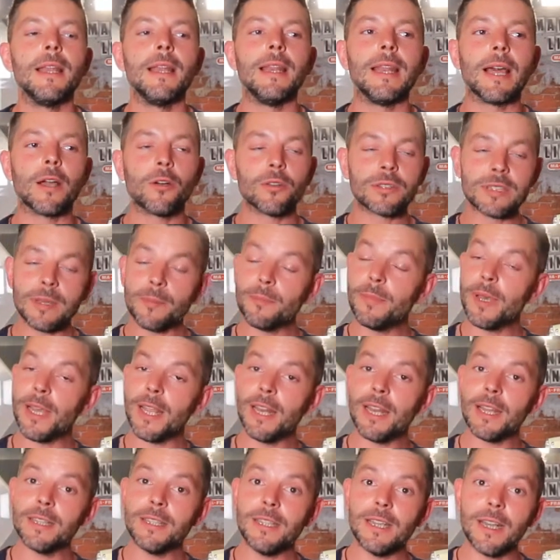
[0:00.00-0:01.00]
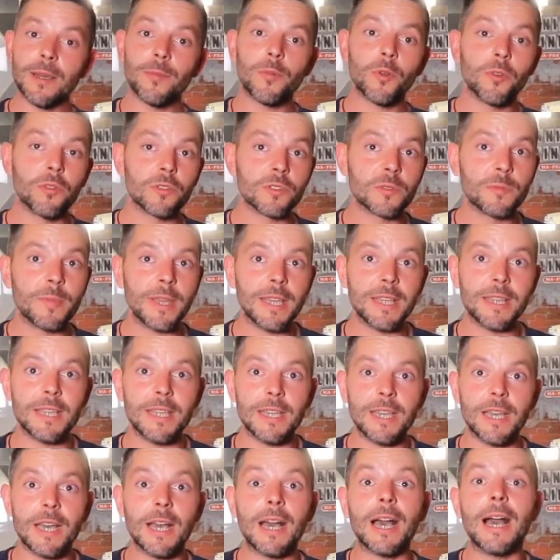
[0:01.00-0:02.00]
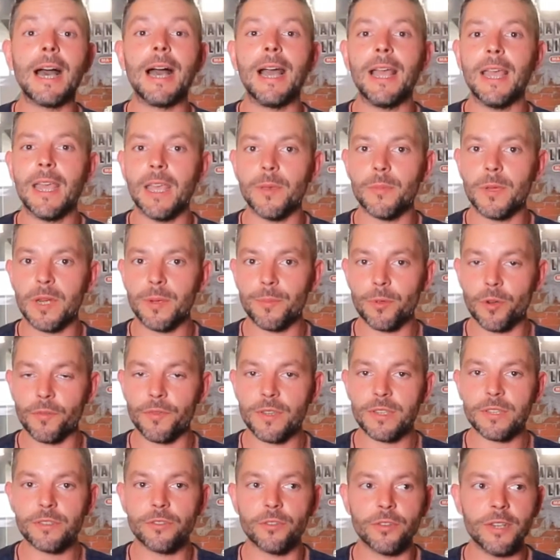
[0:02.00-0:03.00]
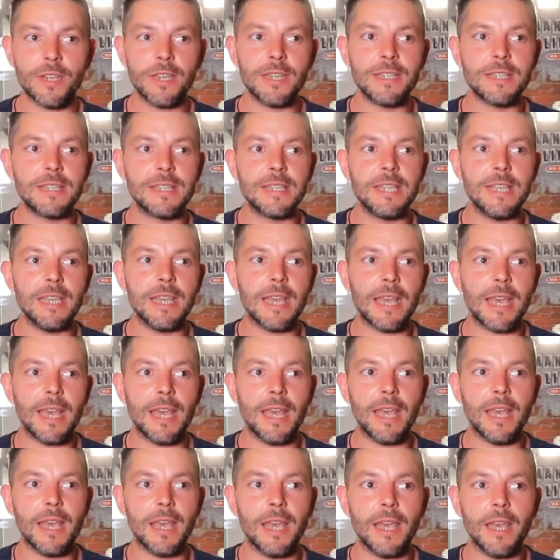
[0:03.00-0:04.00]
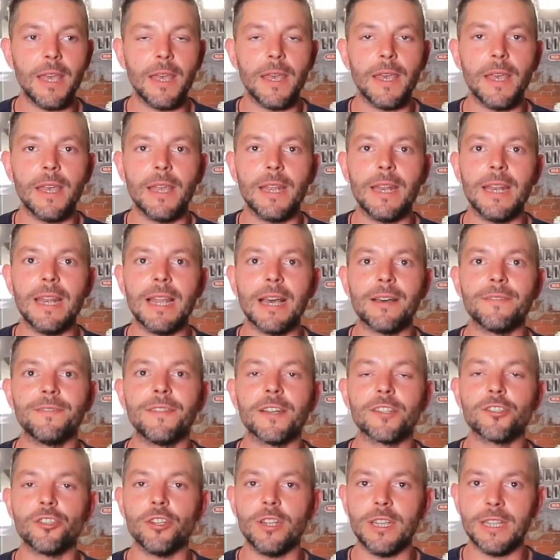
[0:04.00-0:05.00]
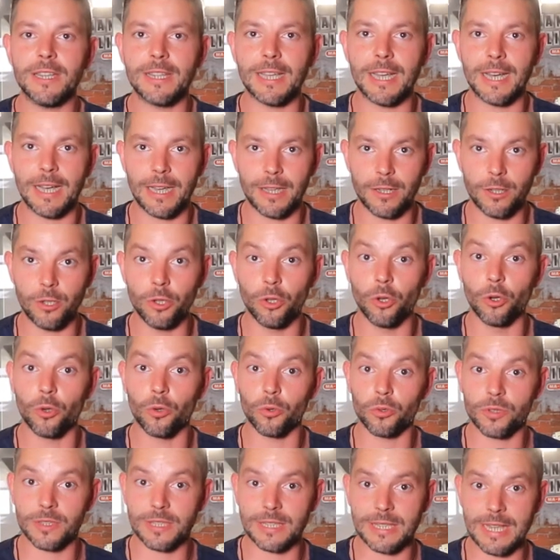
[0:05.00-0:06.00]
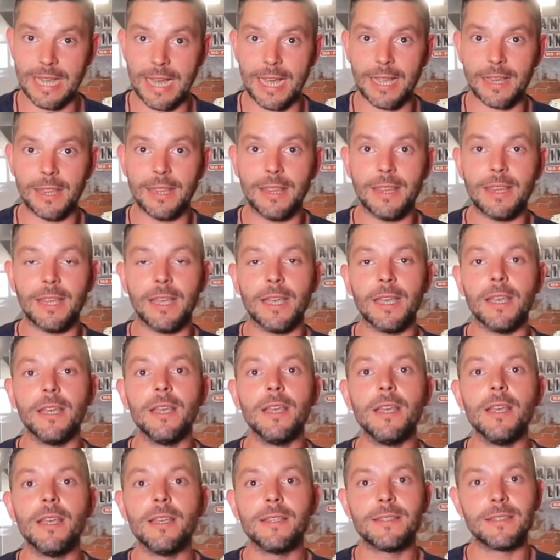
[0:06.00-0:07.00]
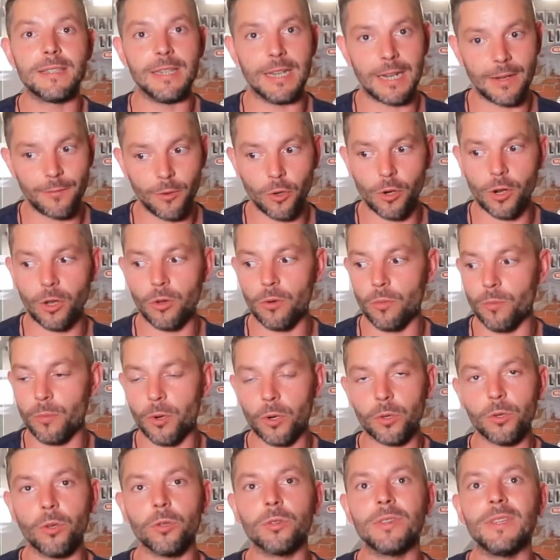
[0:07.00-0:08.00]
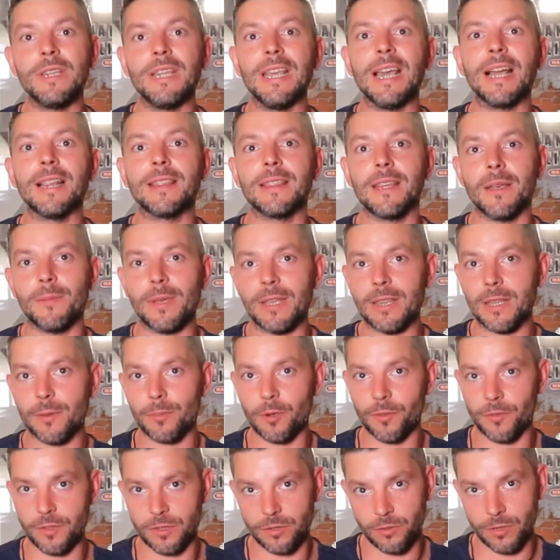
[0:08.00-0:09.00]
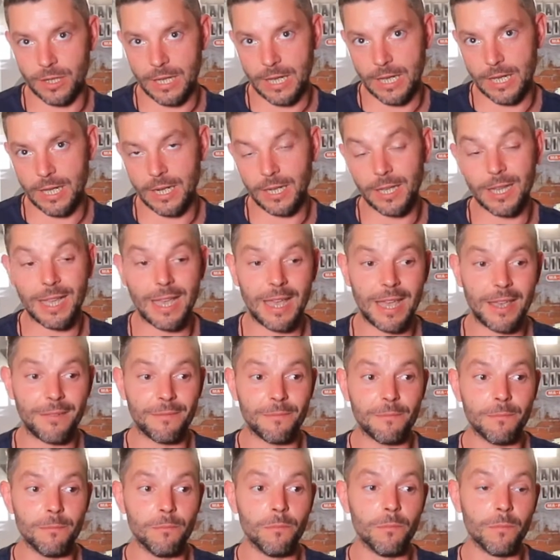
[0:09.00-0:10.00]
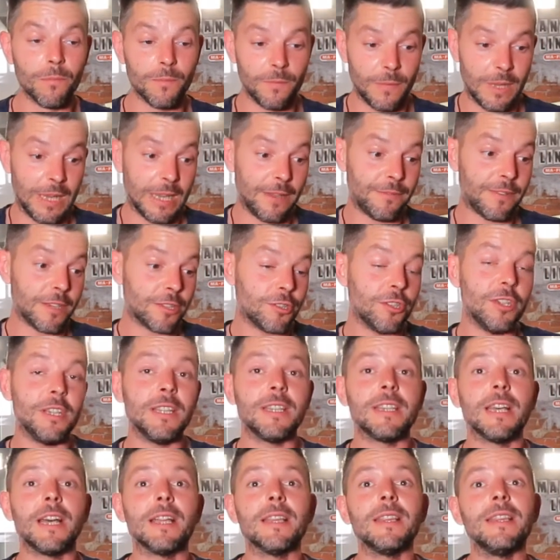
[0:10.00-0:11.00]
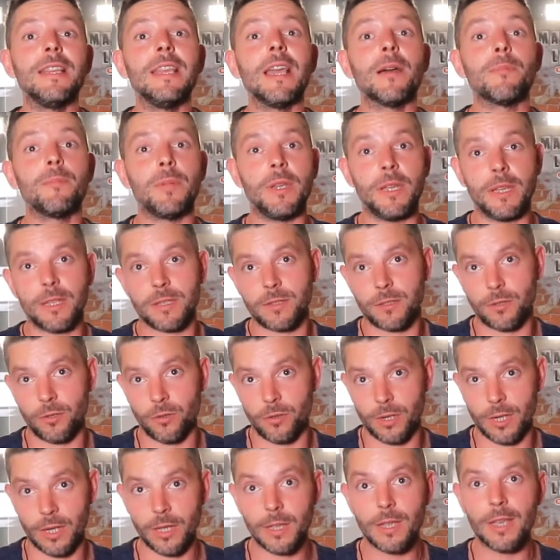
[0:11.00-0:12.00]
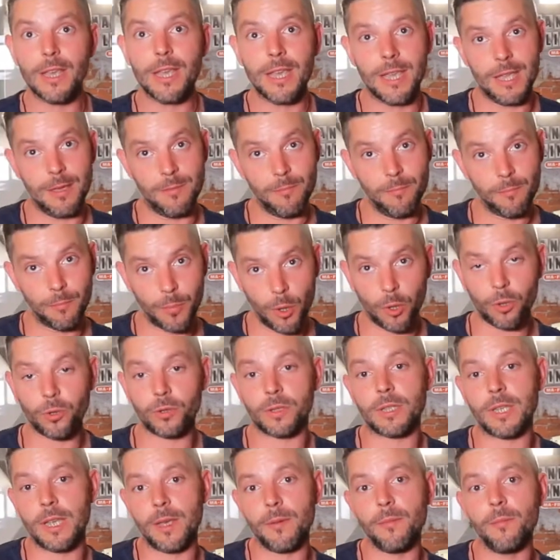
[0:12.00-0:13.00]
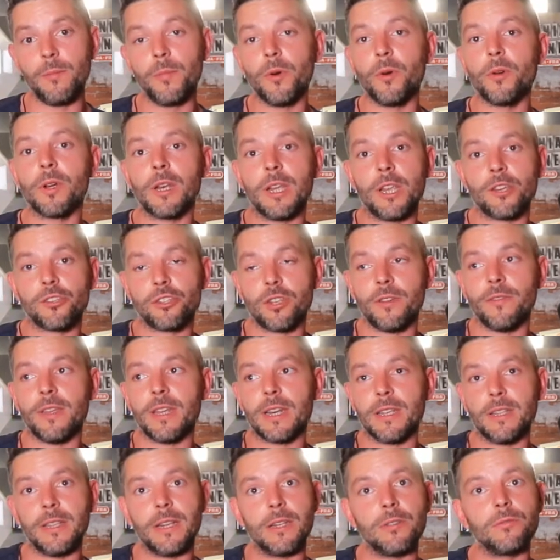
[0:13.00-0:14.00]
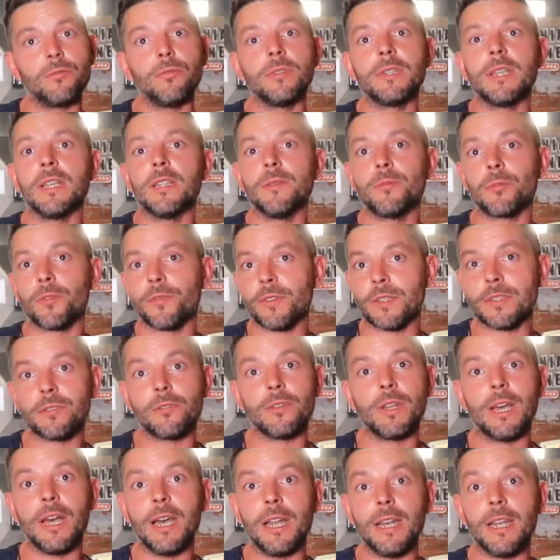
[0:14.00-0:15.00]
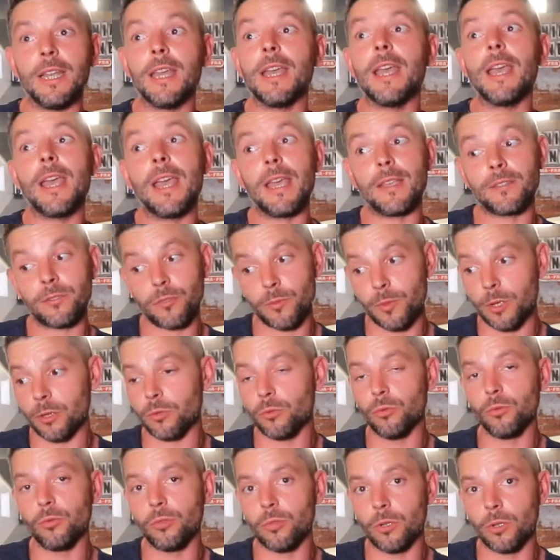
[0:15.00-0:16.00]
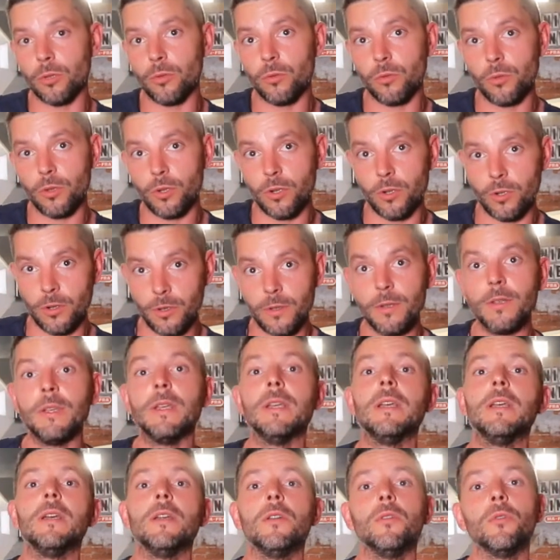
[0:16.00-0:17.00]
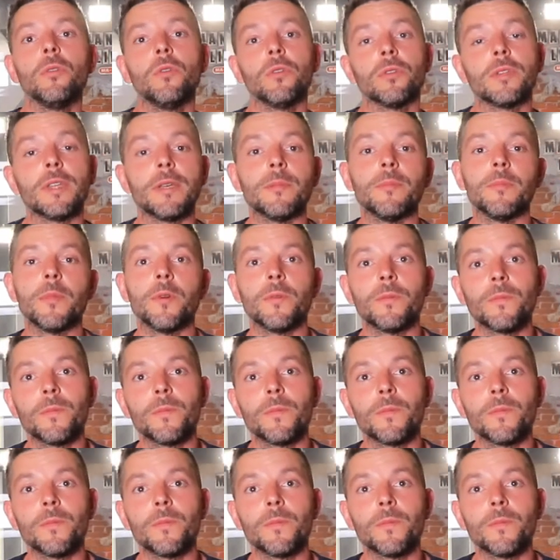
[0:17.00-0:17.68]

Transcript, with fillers: La cosa bella di Labo Cosmetica, anche per i professionisti, è la facilità, nonostante si lavora con prodotti altamente professionali, è la facilità di applicazione. In poco tempo riesce ad avere dei risultati professionali e soprattutto a lungo, lungo tempo.